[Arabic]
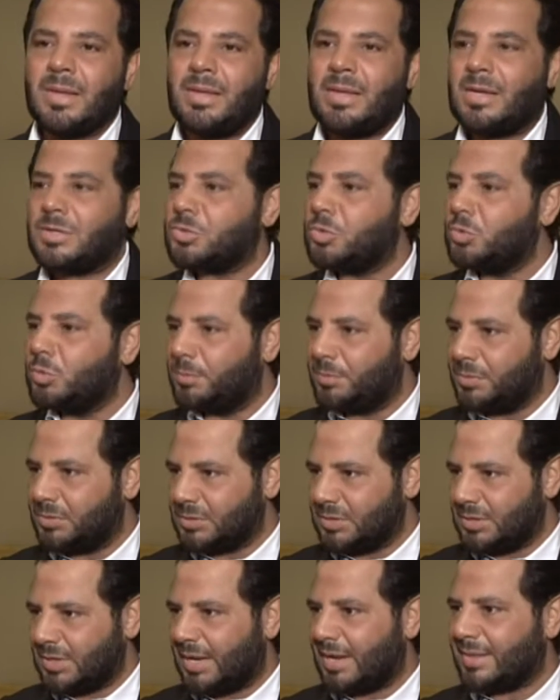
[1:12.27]
يشوب
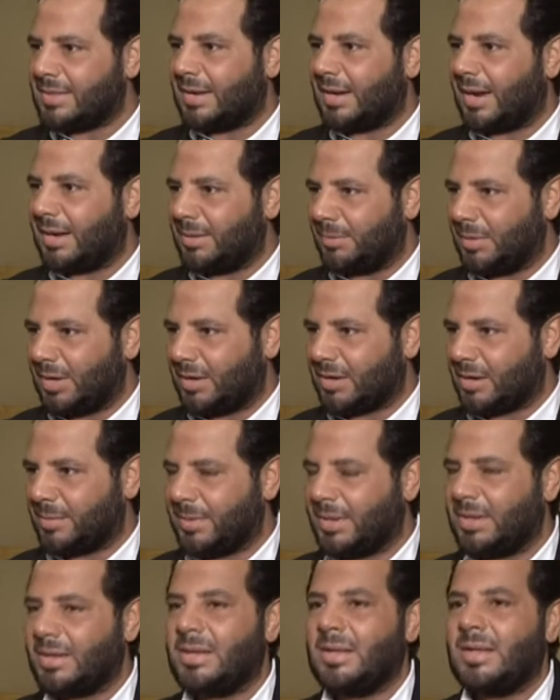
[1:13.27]
هذا العالم
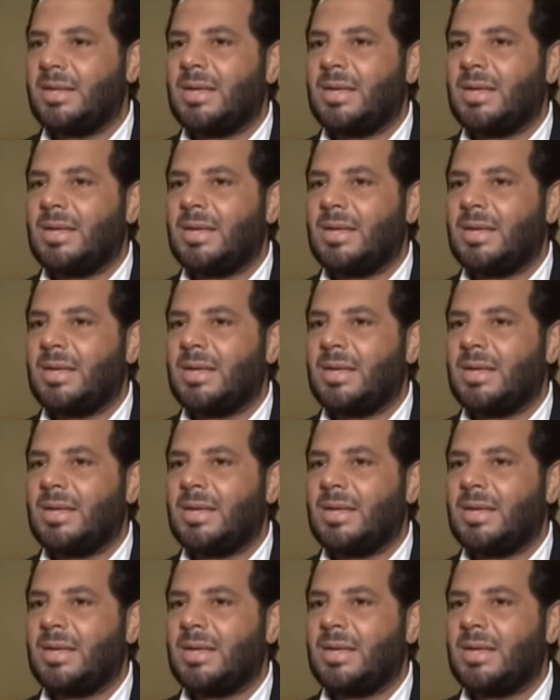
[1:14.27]
العربي